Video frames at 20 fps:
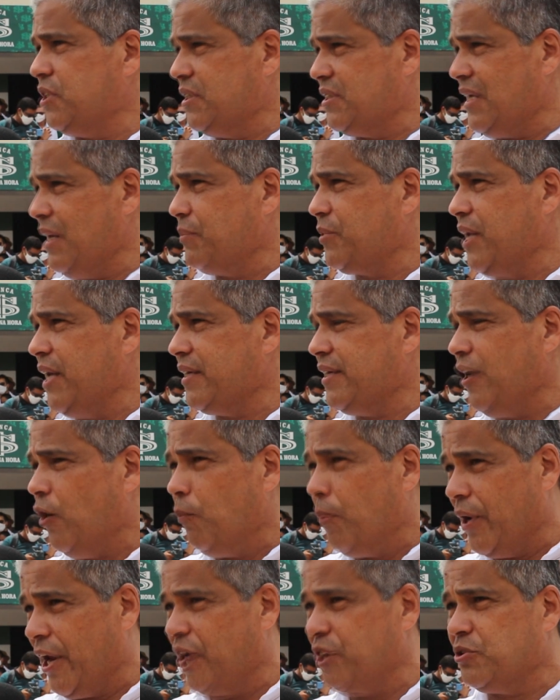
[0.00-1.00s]
Você sabe que aqui é
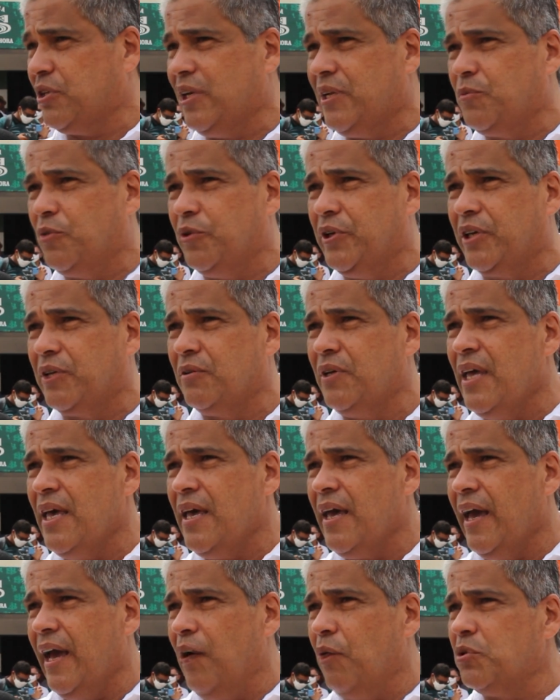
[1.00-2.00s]
o Brejo de Limoeiro,
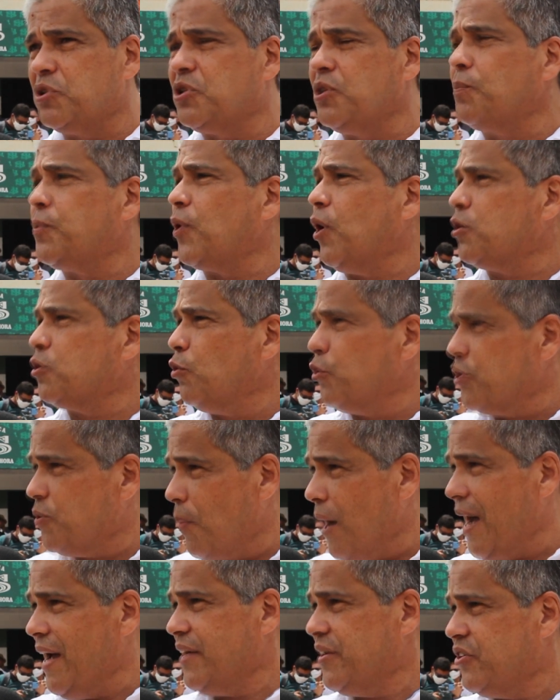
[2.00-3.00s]
é onde se produz
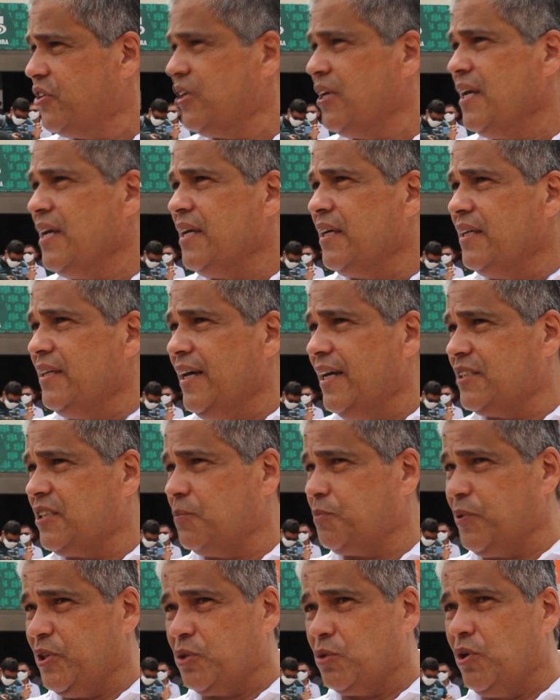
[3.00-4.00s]
mais e
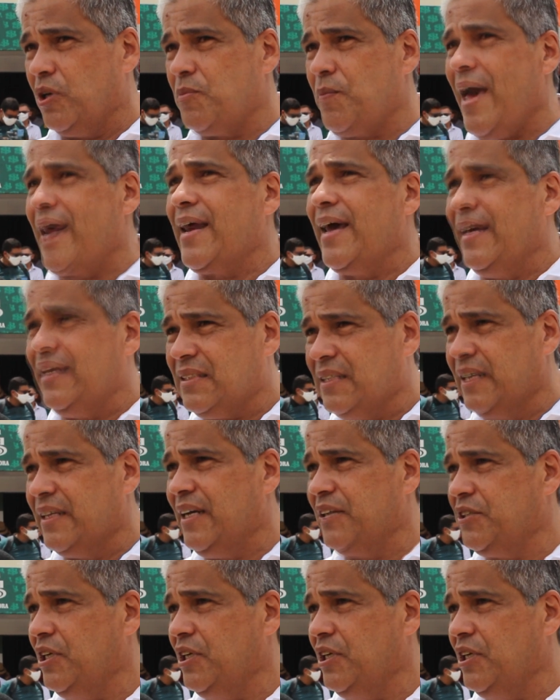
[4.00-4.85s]
essas pessoas merecem.